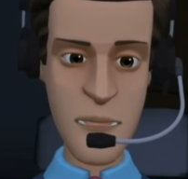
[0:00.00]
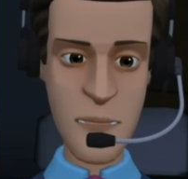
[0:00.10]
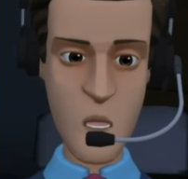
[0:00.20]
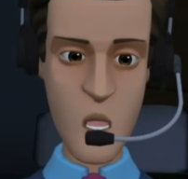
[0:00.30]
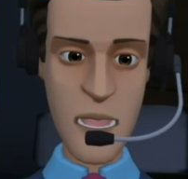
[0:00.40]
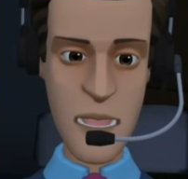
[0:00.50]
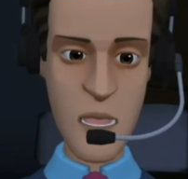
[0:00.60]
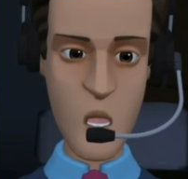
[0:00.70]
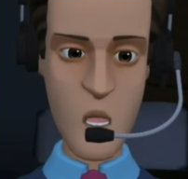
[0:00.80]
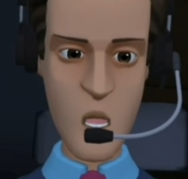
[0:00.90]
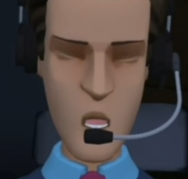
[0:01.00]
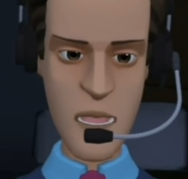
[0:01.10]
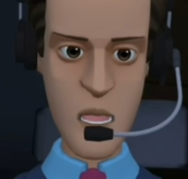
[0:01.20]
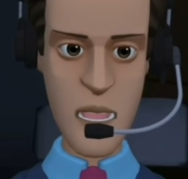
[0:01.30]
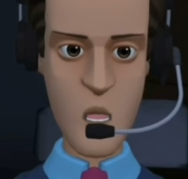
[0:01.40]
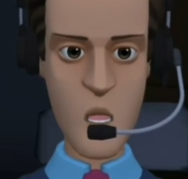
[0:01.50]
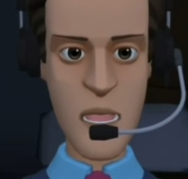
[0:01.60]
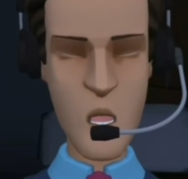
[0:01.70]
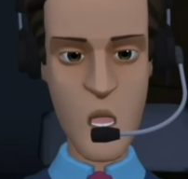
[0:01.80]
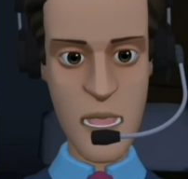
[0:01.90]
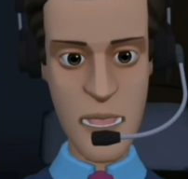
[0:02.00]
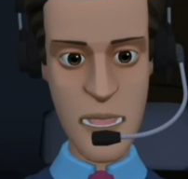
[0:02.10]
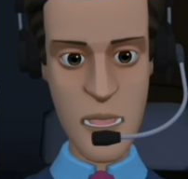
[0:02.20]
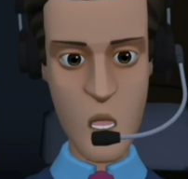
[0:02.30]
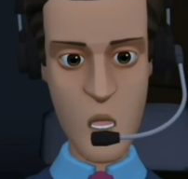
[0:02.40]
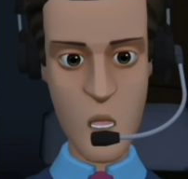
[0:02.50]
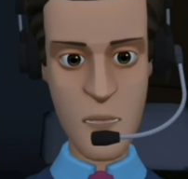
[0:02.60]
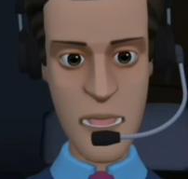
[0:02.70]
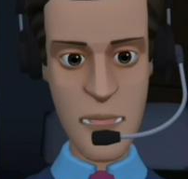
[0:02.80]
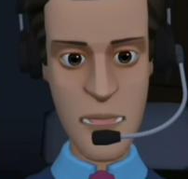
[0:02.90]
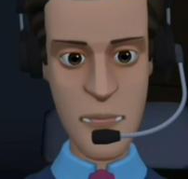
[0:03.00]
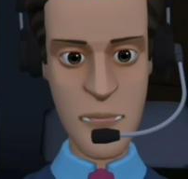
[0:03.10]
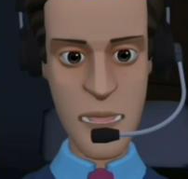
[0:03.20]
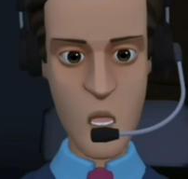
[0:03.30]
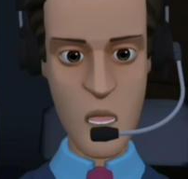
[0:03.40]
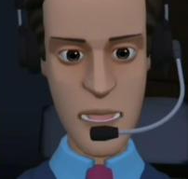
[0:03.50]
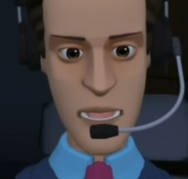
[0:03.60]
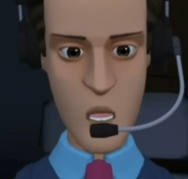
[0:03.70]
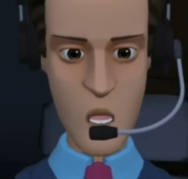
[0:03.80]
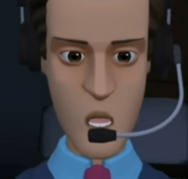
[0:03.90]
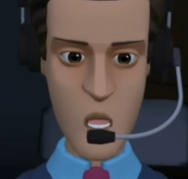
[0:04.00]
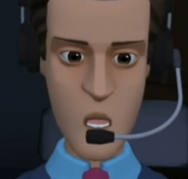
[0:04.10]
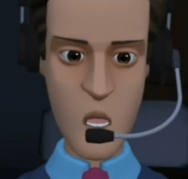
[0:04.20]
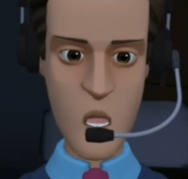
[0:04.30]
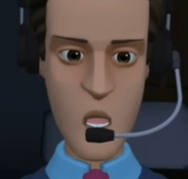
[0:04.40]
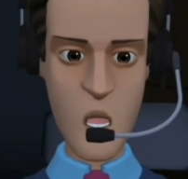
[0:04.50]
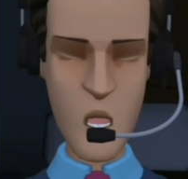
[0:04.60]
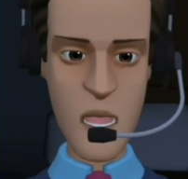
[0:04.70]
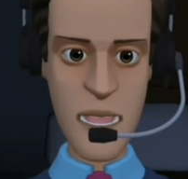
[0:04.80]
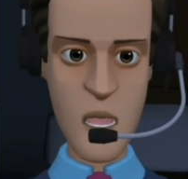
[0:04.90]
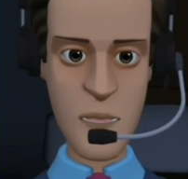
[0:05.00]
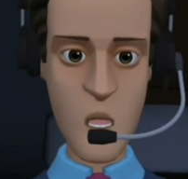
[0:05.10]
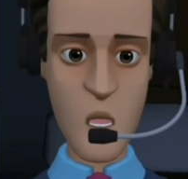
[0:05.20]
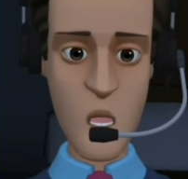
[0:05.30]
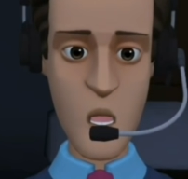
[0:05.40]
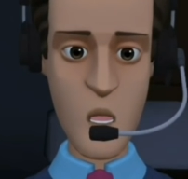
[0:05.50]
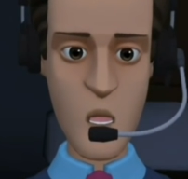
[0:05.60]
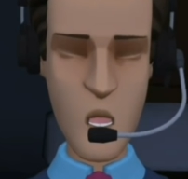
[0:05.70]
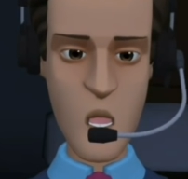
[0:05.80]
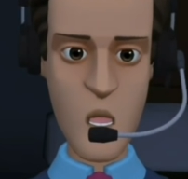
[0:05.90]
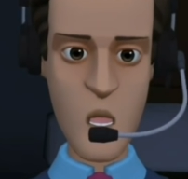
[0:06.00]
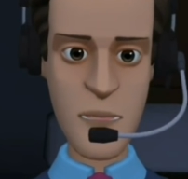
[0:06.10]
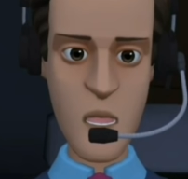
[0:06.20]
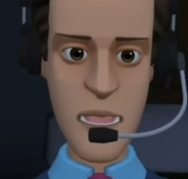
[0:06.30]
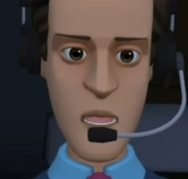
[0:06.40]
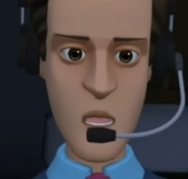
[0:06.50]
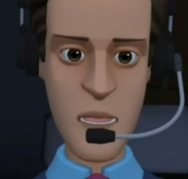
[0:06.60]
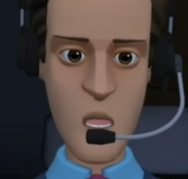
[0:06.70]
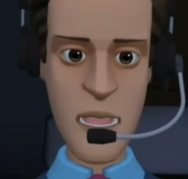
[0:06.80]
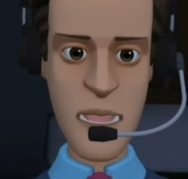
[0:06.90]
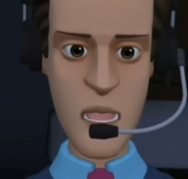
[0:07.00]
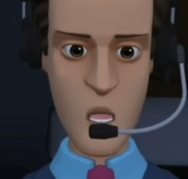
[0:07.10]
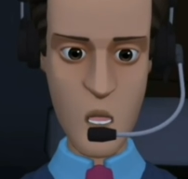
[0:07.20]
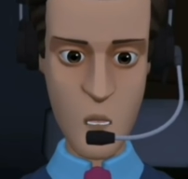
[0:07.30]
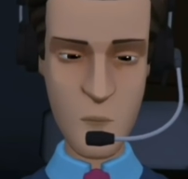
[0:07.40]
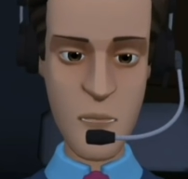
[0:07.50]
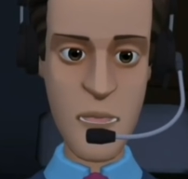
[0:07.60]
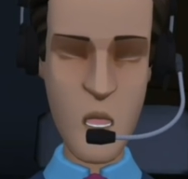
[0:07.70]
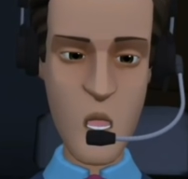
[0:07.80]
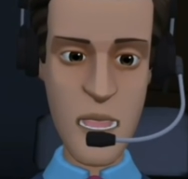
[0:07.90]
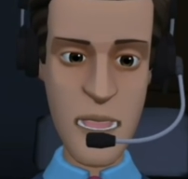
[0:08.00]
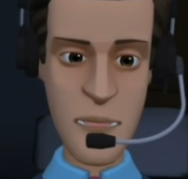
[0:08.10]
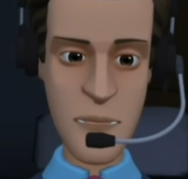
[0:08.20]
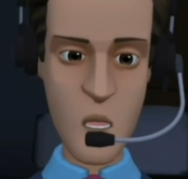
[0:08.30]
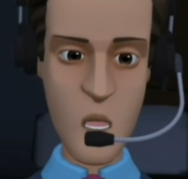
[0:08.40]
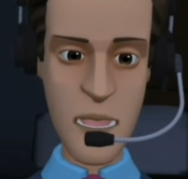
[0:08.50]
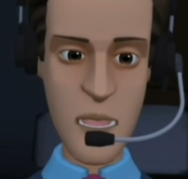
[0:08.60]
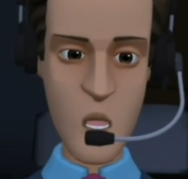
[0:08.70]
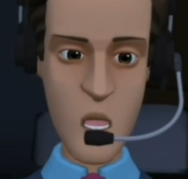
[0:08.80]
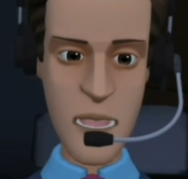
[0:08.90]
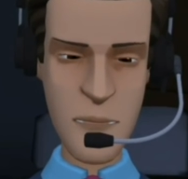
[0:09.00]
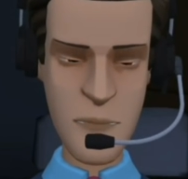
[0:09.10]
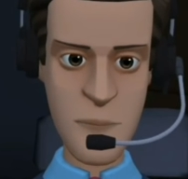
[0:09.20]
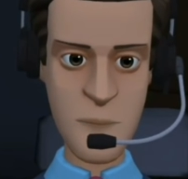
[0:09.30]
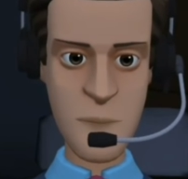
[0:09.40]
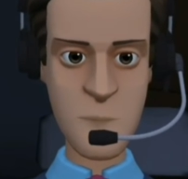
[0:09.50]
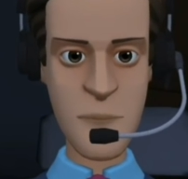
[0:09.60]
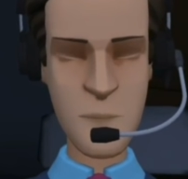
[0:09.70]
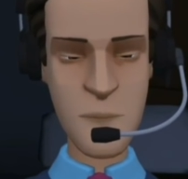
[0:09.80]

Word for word: শ্রী সিমেন্ট ইস্ট বেঙ্গল ওটা কিন্তু মার্জার আরেকবার বলে দিই এটিকে আর মোহনবাগানের যেটা হয়েছে মার্জার হয়ে একটা নতুন এন্টিটি তৈরি হয়েছে তার নামটা হচ্ছে এটিকে মোহনবাগান এফসি